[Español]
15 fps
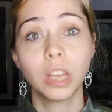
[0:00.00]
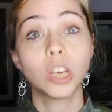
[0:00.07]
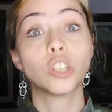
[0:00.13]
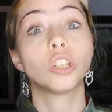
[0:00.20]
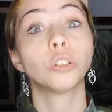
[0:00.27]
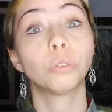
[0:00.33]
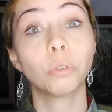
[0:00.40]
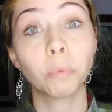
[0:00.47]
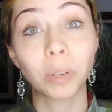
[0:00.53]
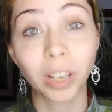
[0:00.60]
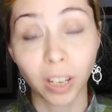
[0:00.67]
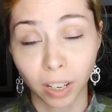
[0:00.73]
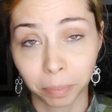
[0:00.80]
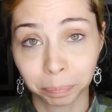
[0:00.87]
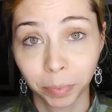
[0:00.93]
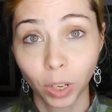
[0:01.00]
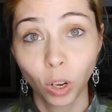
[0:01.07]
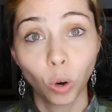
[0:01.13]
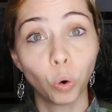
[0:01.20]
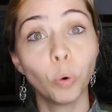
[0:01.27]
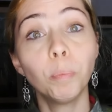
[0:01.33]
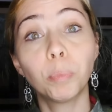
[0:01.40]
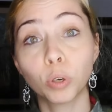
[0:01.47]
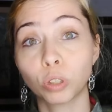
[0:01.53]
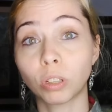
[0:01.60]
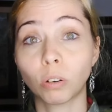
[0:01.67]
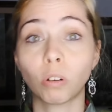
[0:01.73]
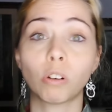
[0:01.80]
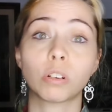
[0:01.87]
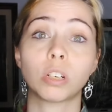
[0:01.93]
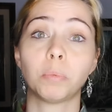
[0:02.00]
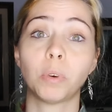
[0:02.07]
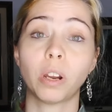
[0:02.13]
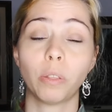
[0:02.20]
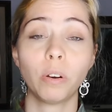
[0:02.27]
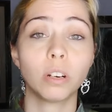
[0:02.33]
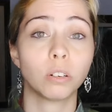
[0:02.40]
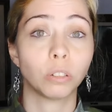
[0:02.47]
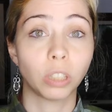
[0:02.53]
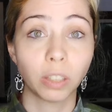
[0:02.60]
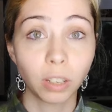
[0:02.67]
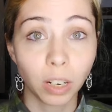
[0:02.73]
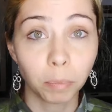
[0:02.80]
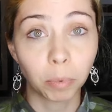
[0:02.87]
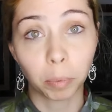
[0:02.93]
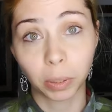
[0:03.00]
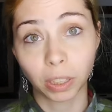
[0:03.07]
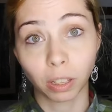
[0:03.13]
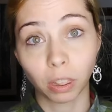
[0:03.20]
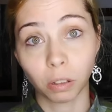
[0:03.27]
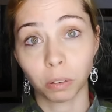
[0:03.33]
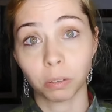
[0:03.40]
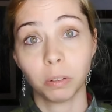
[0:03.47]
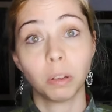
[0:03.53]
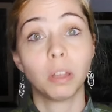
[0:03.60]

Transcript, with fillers: Si yo tuviera un póster de los simuladores, lo tendría en mi habitación.